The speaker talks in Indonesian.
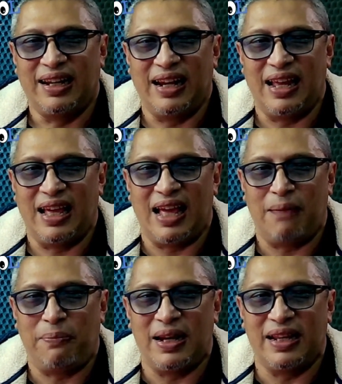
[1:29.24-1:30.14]
Nah,
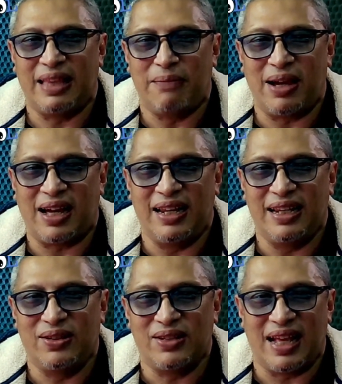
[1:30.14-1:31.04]
apa nih tema kali
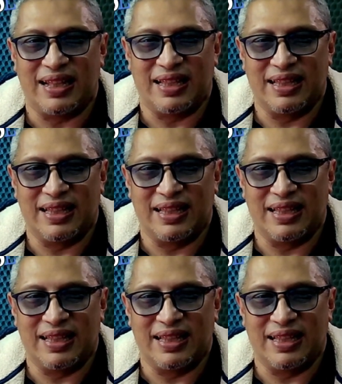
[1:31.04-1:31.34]
ini Ustadz?